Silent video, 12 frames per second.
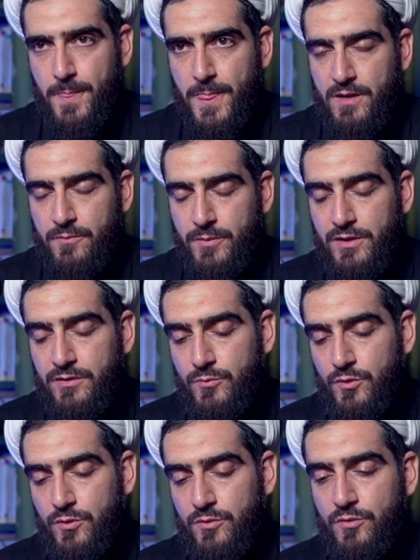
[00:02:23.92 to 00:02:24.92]

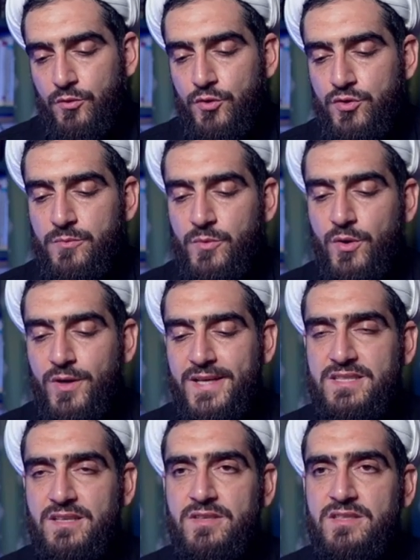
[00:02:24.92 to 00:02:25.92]
Поэтому очень многое
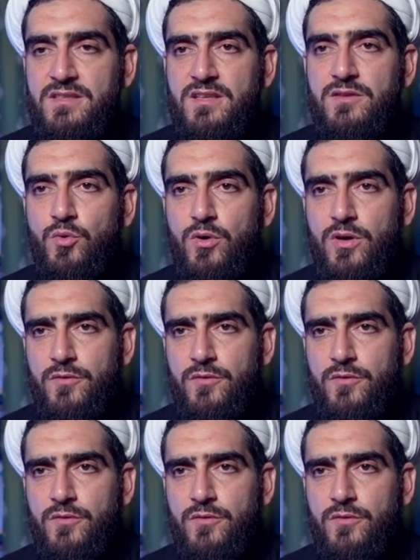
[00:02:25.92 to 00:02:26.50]
зависит от духа,